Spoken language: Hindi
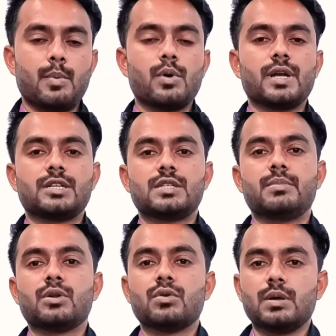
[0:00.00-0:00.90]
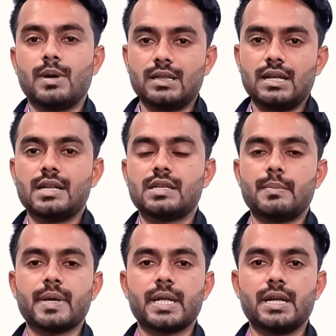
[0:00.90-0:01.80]
आपको एक चीज़ बिल्कुल ईमानदारी से
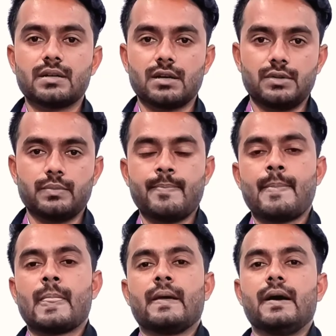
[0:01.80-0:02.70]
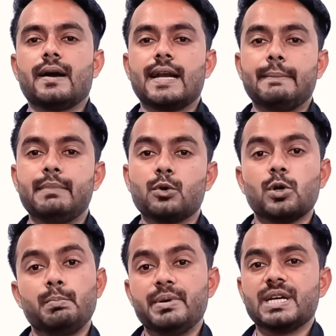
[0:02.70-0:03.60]
यहाँ पे क्लियर कर दूँ अगर आप
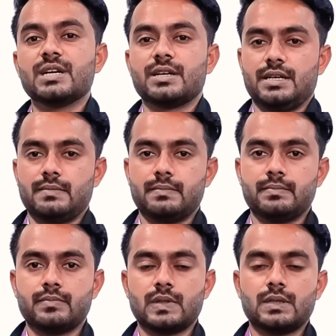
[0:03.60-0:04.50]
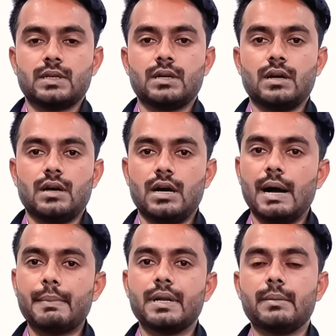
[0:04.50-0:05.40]
बिल्कुल बिगिनर हैं
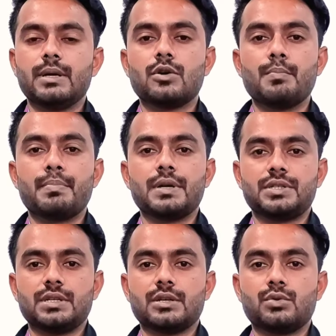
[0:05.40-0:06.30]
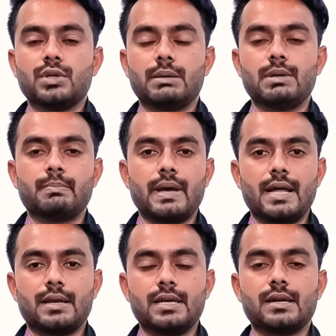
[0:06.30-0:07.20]
आपने अभी कंपटीशन की दुनिया में
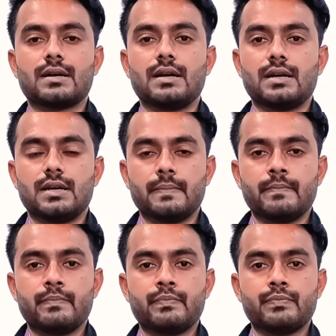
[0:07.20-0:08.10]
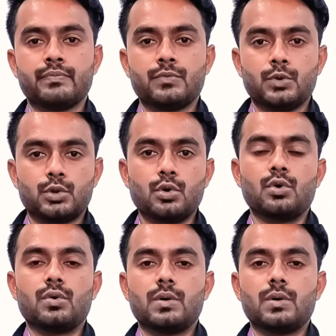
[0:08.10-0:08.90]
पैर ही रखा है तो